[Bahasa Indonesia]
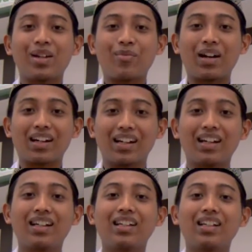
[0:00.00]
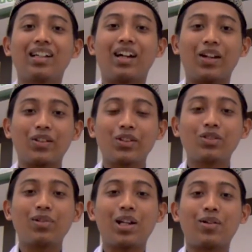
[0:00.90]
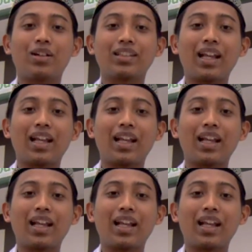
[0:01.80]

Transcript: Maka Allah Subhanahu wa